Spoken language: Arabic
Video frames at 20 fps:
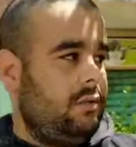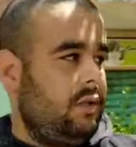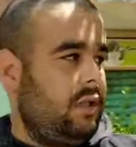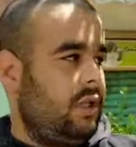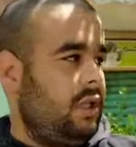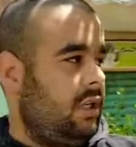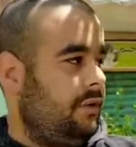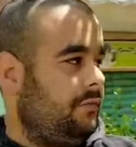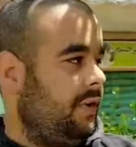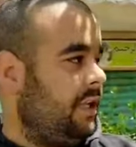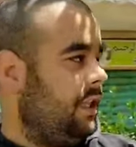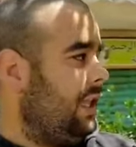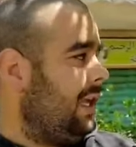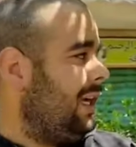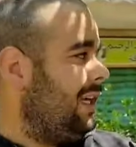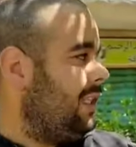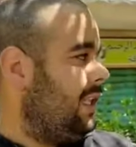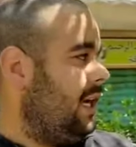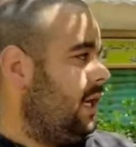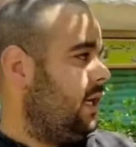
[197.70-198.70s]
اللي في هذا
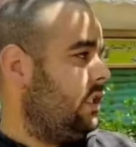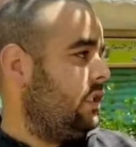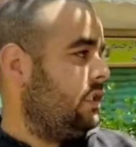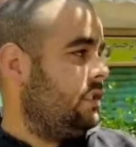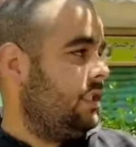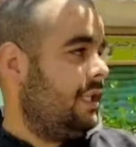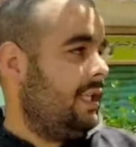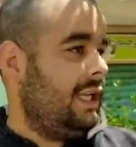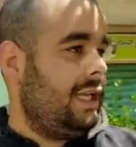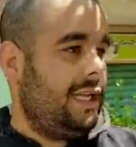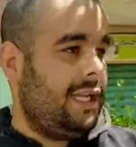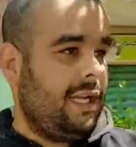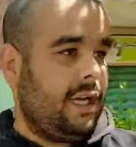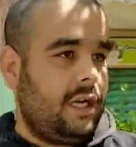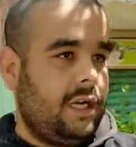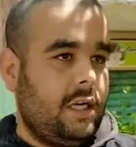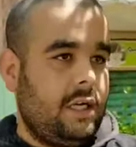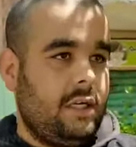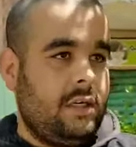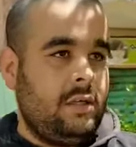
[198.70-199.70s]
القطاع هذا ديال
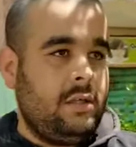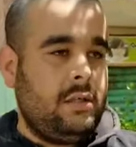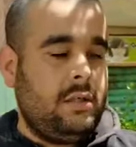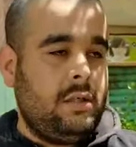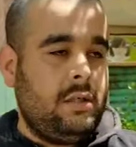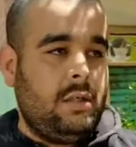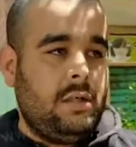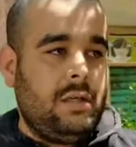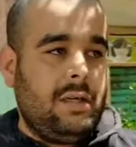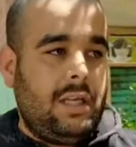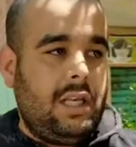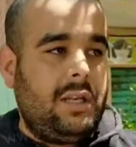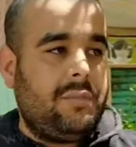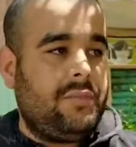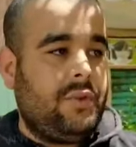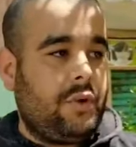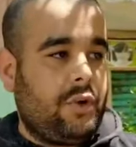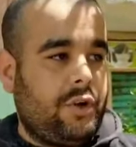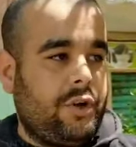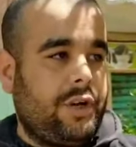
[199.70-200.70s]
الحلاقه اللي
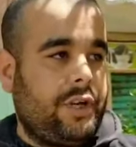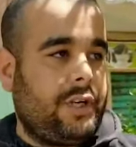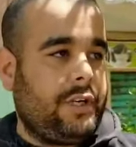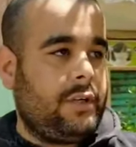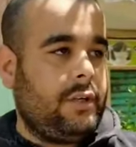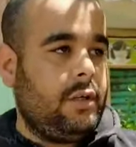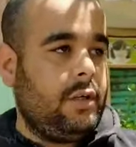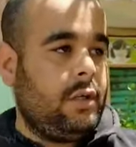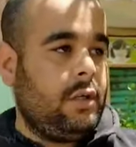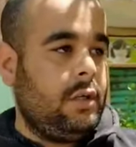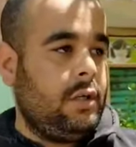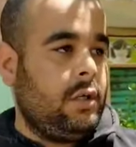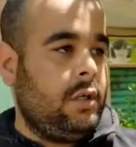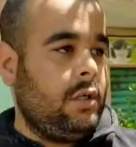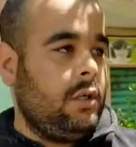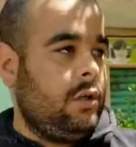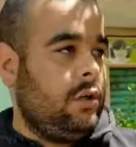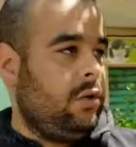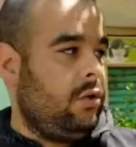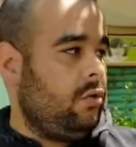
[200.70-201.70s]
ضروري
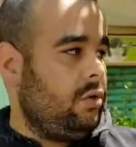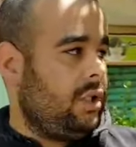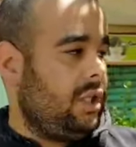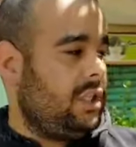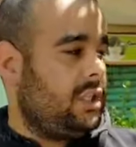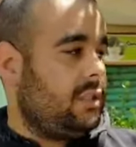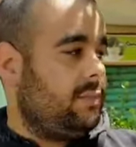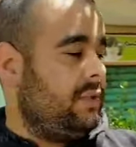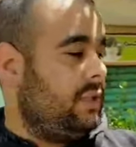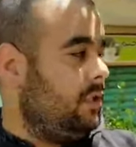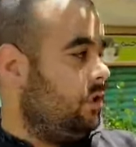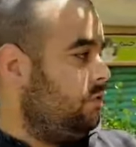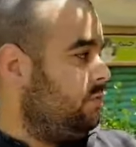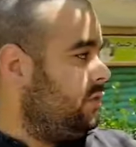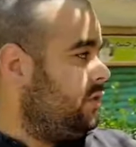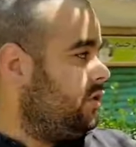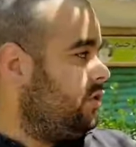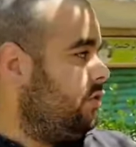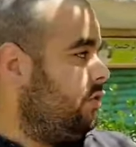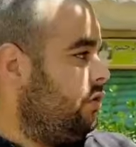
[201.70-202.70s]
وتنتمناو من
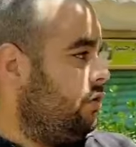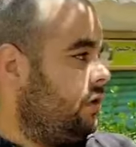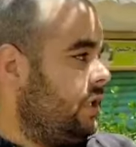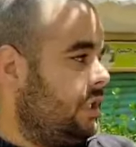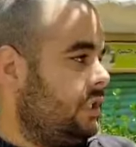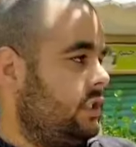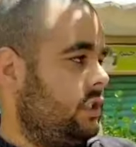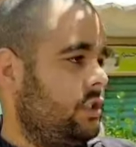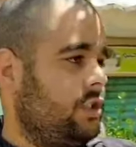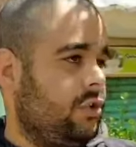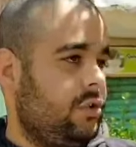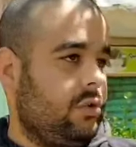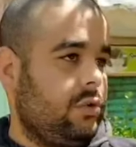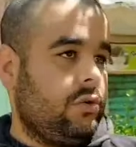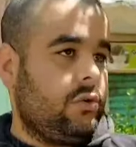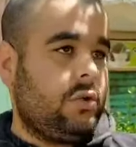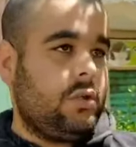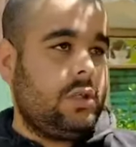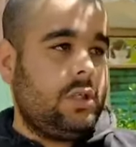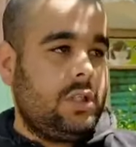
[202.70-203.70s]
السلطات يديروا
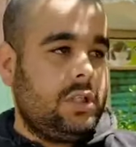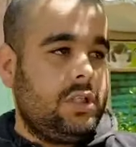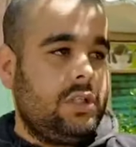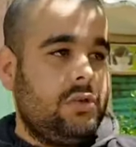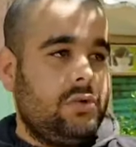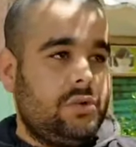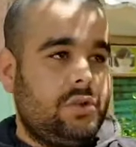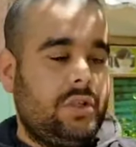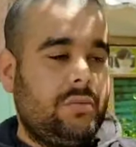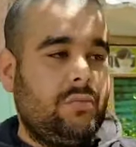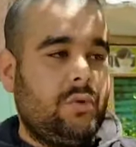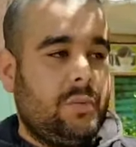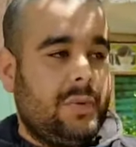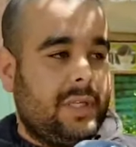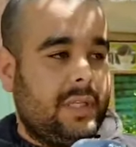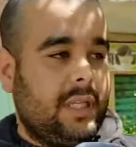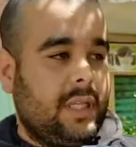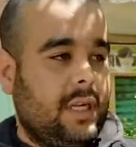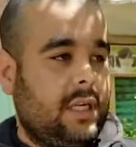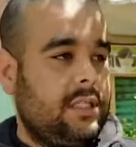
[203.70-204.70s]
يديروا شي
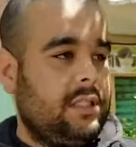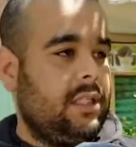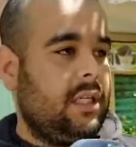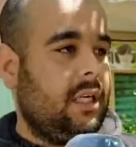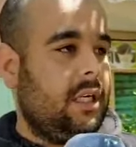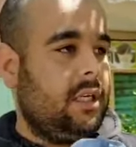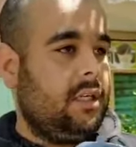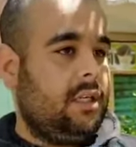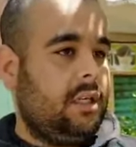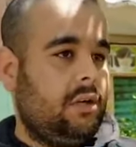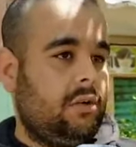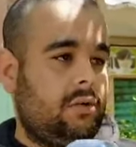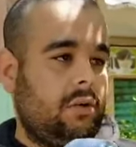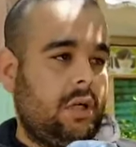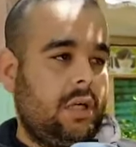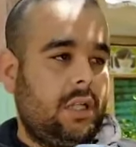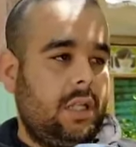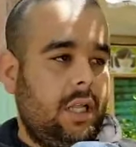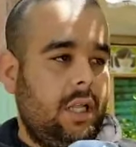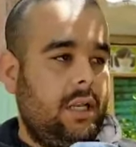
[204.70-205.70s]
مبادره ديال انه
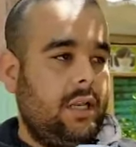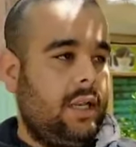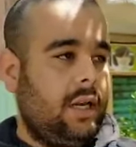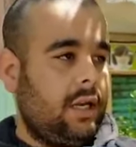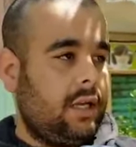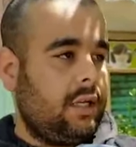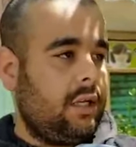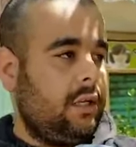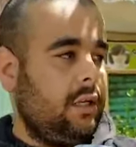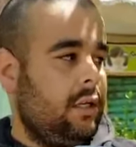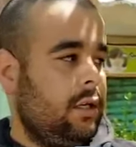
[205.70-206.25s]
هذا الحلاق